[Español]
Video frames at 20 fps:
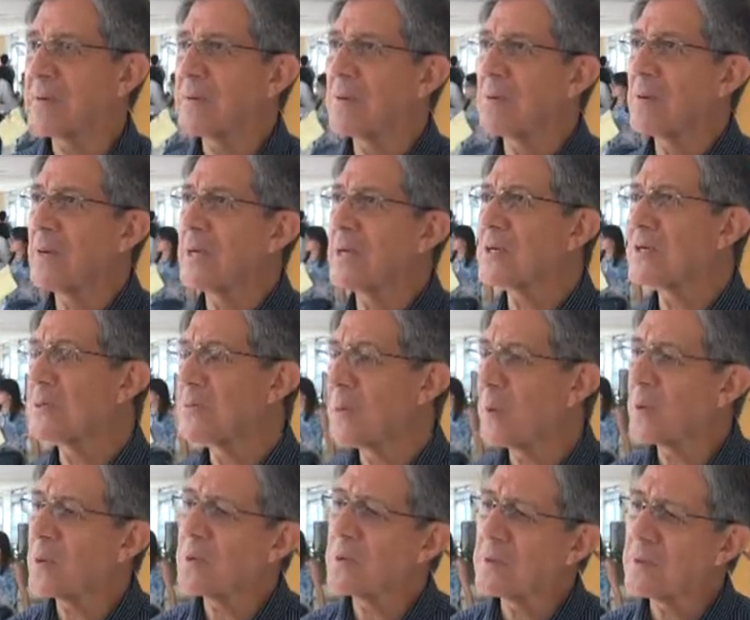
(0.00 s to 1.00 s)
quiero hablar es un
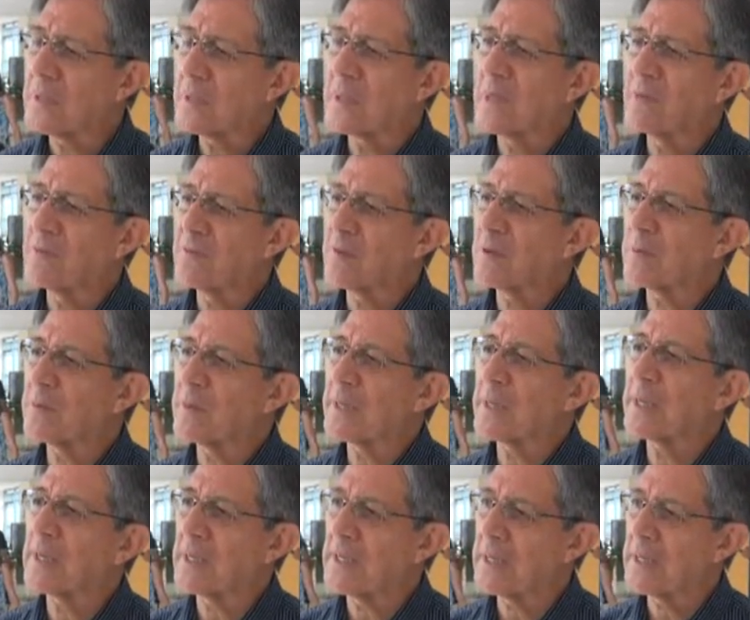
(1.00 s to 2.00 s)
poco de la
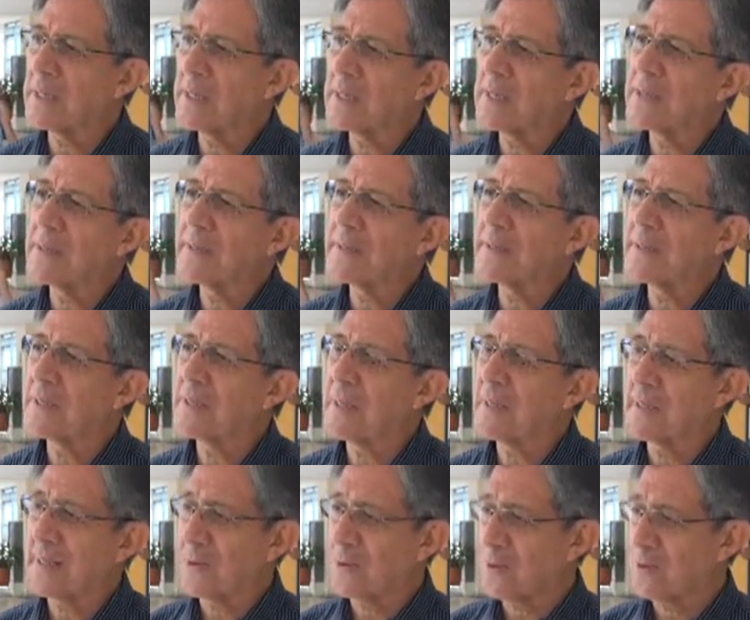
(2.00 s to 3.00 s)
forma en que
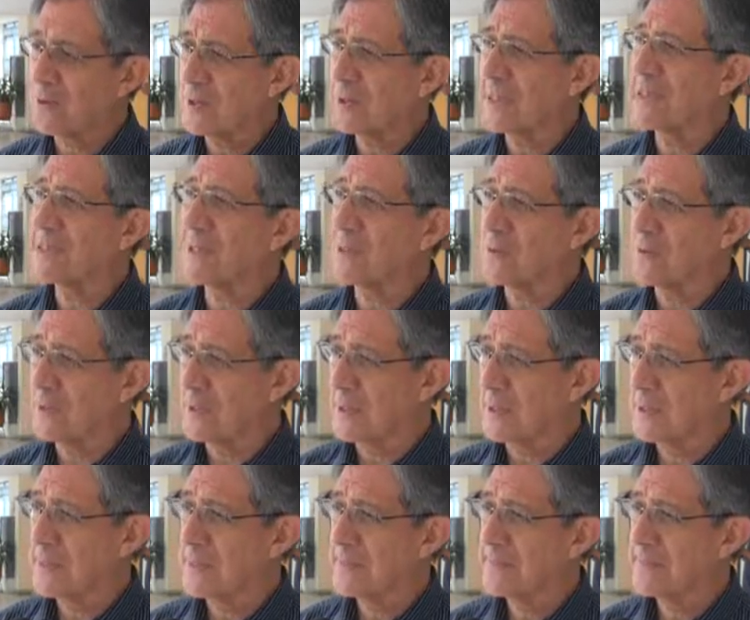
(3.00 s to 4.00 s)
la tecnología se
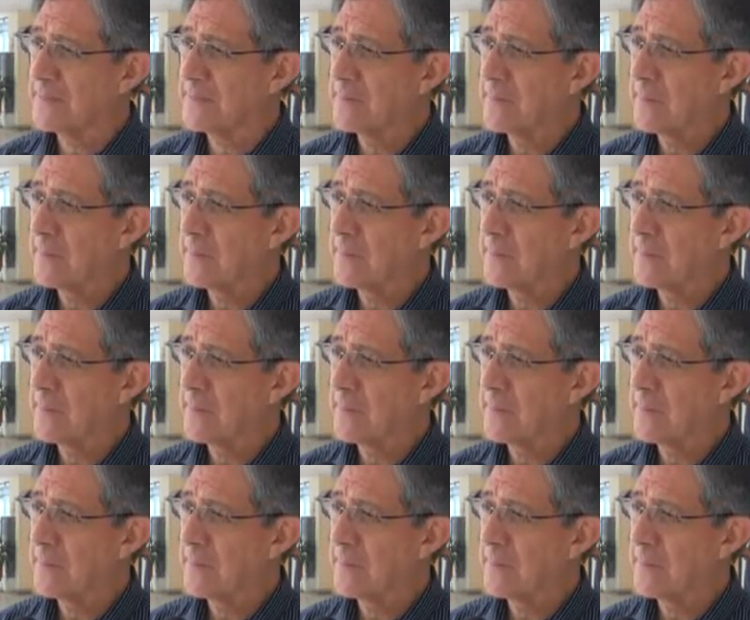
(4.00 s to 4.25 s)
utiliza